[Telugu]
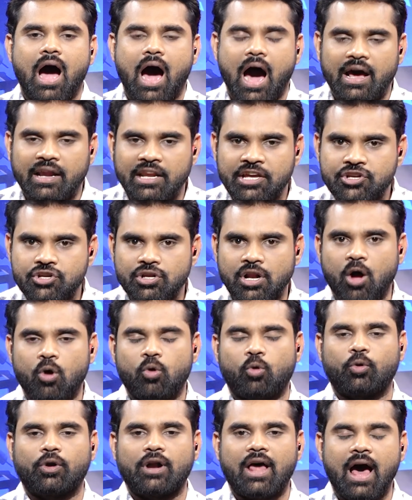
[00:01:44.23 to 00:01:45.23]
హరీష్
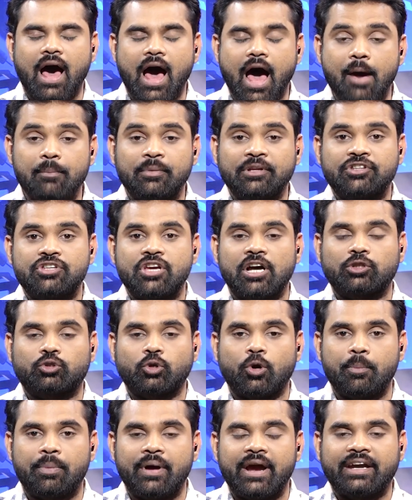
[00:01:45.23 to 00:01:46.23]
రావు కూడా అమిత్
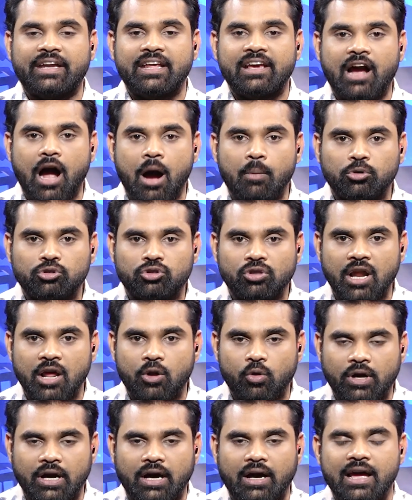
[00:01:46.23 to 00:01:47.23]
షాతో భేటీ
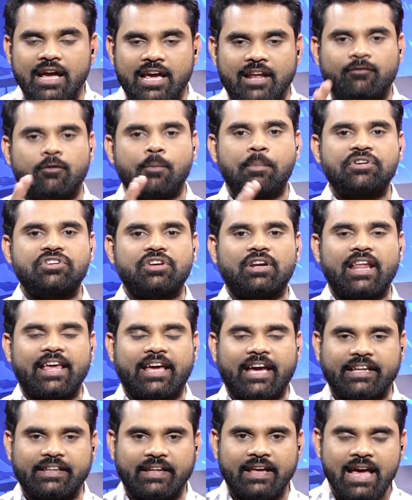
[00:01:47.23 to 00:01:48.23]
కాబోతున్నారు ఒక ఇన్ఫర్మేషన్
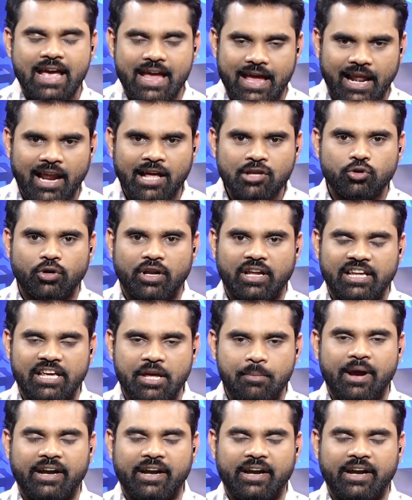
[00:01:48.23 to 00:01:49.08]
లీక్ అయింది ఎలా చూడాలి ఈ